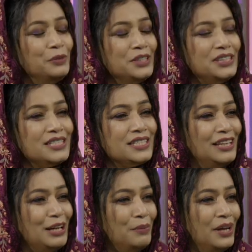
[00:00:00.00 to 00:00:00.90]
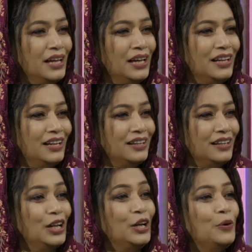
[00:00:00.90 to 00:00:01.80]
বলতে চাচ্ছিলাম রোজার একটা
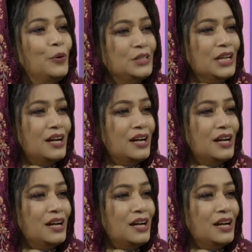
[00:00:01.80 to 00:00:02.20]
প্রস্তুতি রোজা